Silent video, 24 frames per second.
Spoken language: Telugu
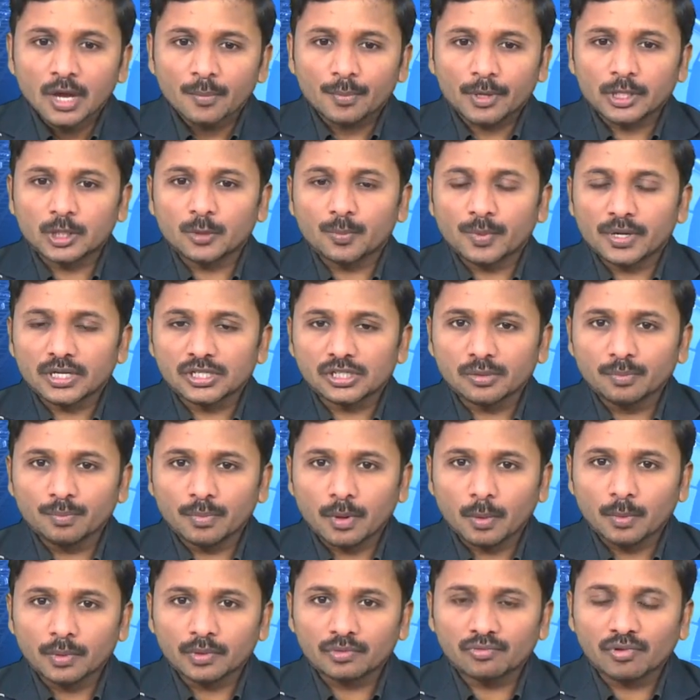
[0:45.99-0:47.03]
ప్రతిపక్షం
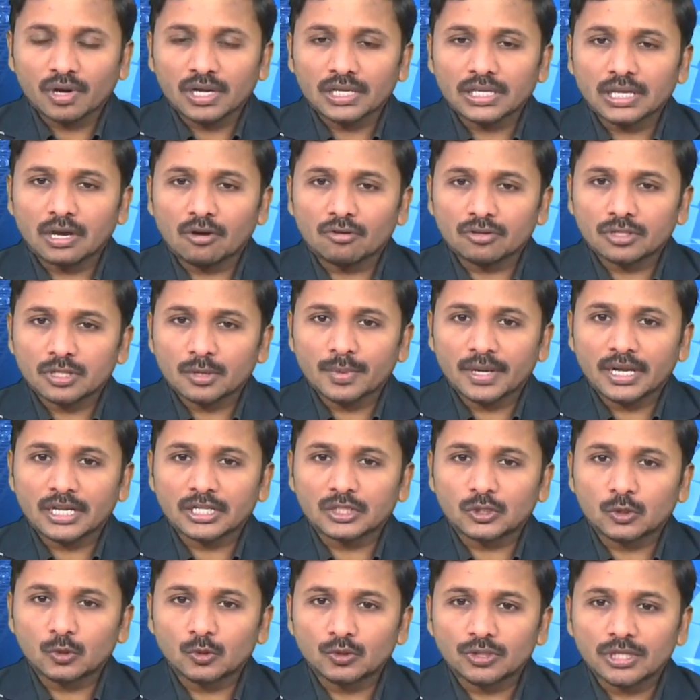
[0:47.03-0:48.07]
ప్రభుత్వానికి అవసరమైన
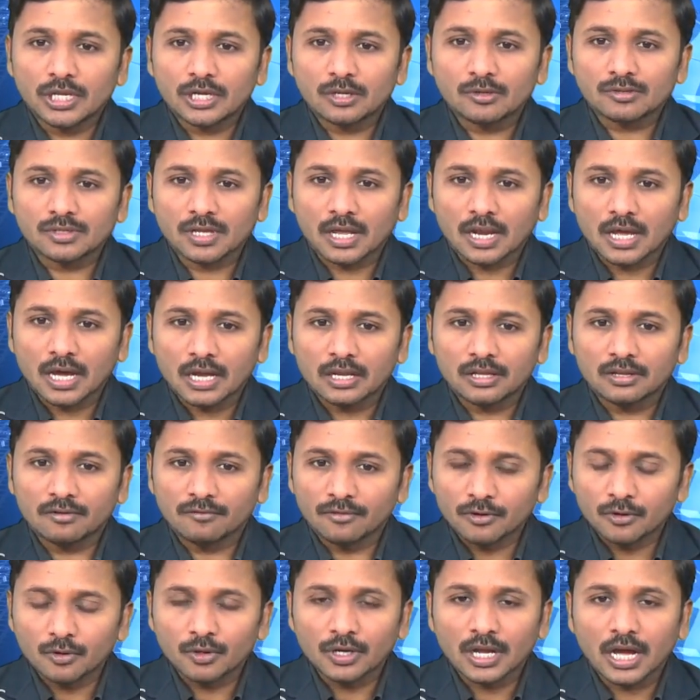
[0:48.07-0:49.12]
సూచనలు సలహాలు
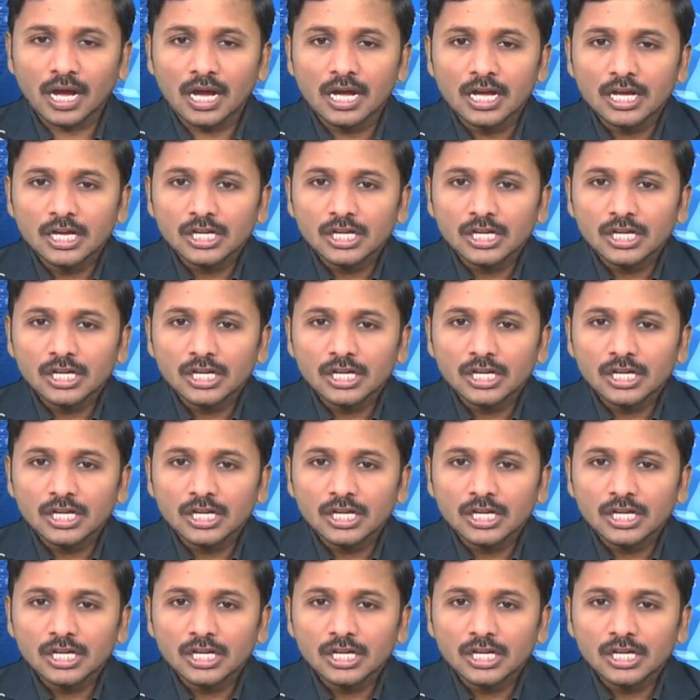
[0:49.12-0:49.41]
ఇవ్వకుండా